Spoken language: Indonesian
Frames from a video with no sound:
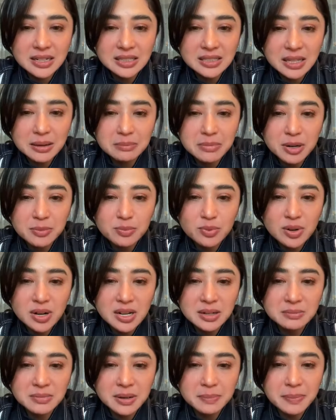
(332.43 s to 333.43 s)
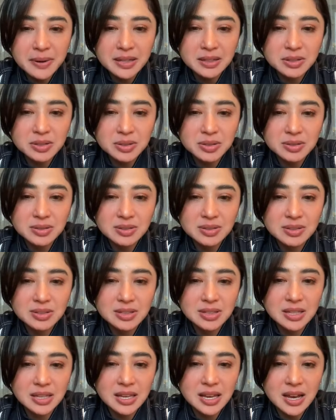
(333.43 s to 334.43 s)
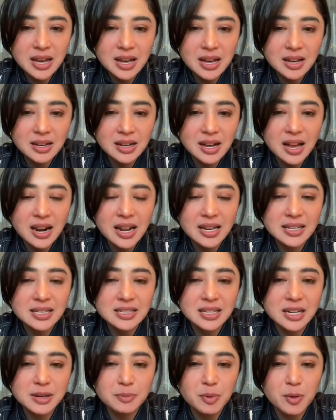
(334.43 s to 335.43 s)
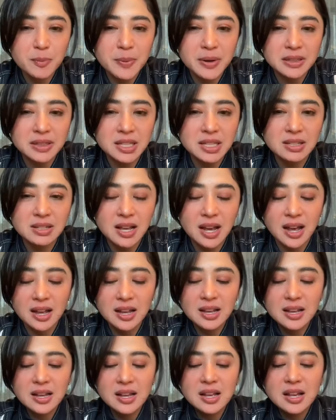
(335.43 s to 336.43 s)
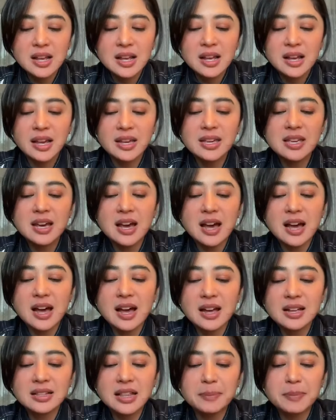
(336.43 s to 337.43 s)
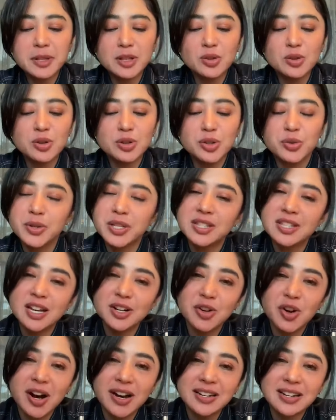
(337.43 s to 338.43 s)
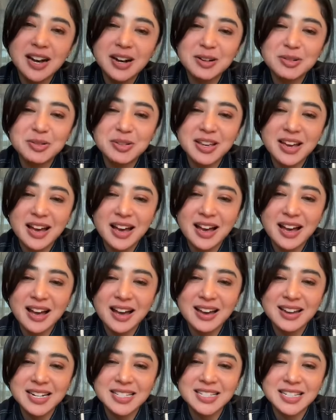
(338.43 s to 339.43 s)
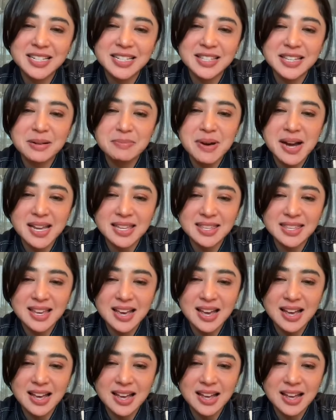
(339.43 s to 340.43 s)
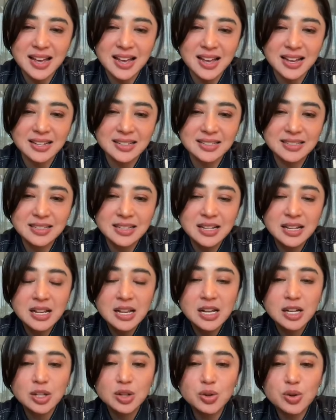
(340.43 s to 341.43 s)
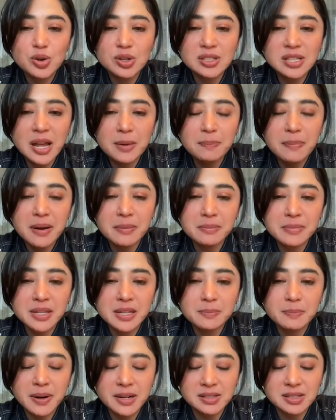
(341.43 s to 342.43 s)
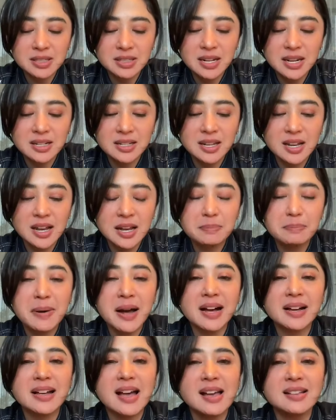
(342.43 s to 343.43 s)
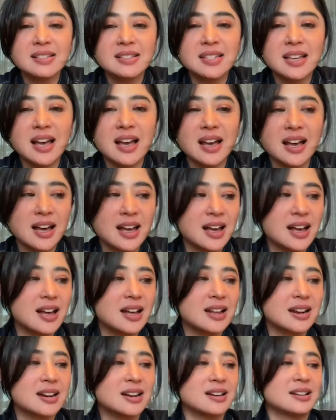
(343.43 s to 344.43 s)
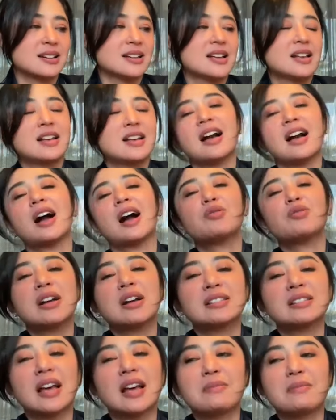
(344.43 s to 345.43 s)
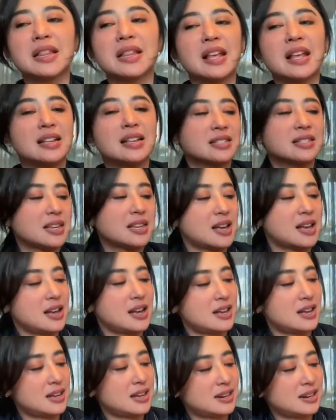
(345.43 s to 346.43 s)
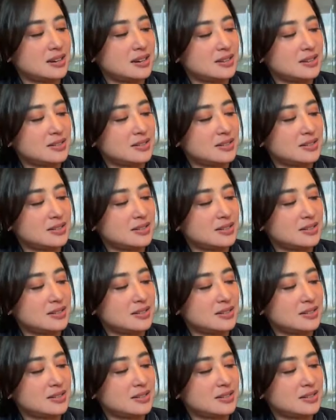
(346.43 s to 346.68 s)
Desember bulan apa itu ya kak lagi jadi properti nggak iya tapi tunggu duitnya doain aku ya rezekinya banyak dukung siapa mi presidennya Pak Ganjar aku kan sahabat Ganjar